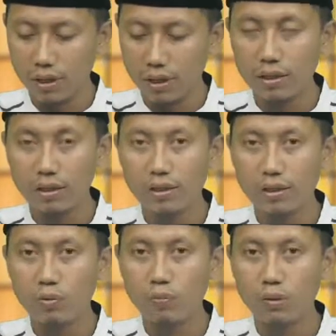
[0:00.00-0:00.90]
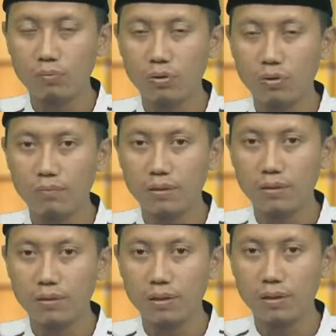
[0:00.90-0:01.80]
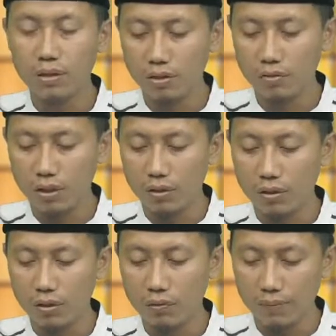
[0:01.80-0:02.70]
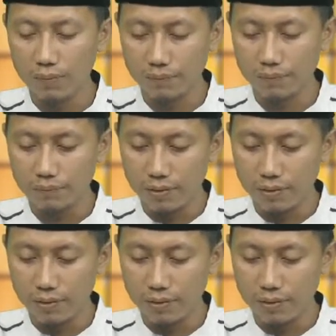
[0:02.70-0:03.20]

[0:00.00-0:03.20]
ada di tengah umat Muhammad sallallahu alaihi wasallam.